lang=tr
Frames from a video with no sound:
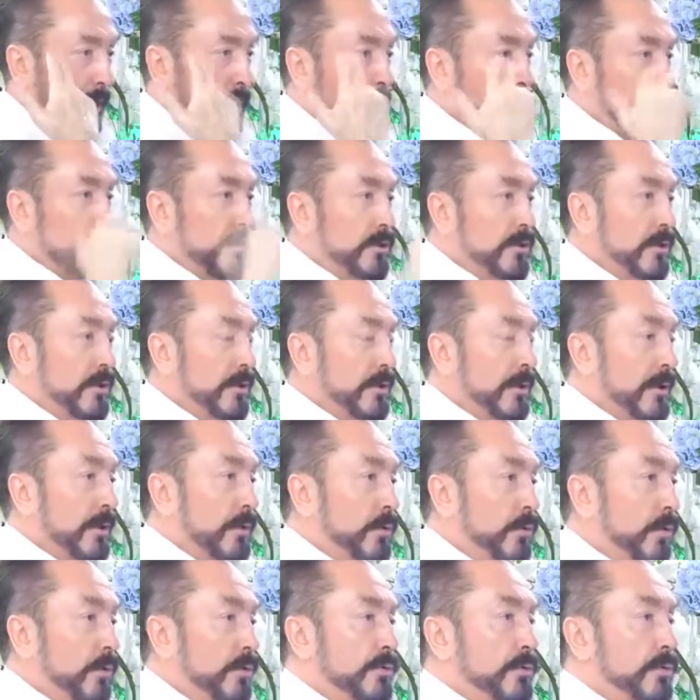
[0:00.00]
Beynin
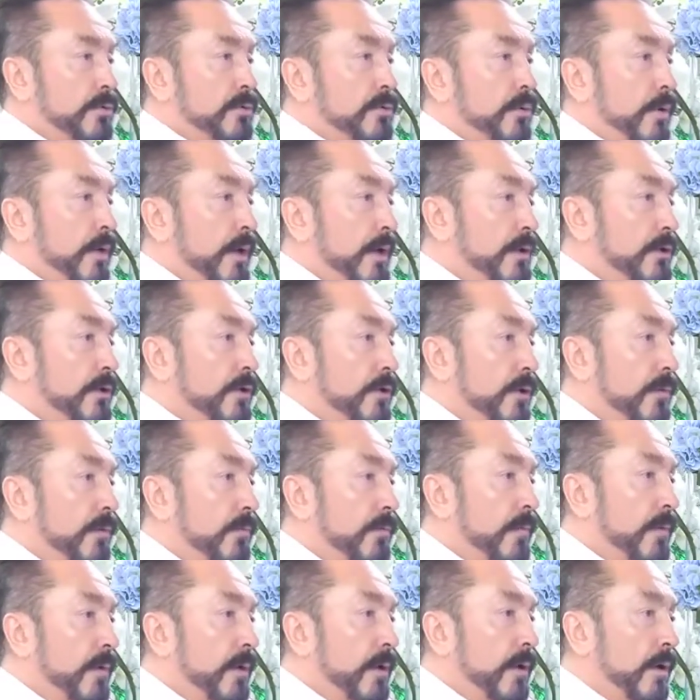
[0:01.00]
içinde gözsüz gören
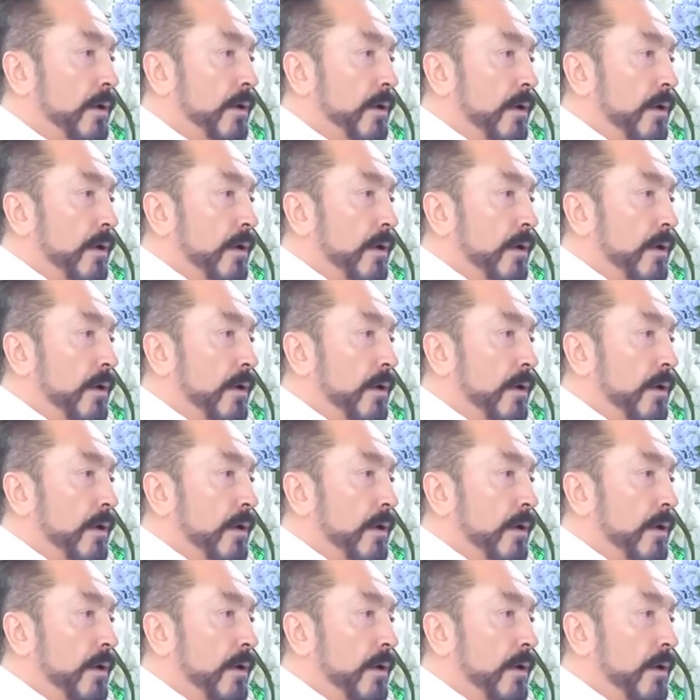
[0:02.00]
kim?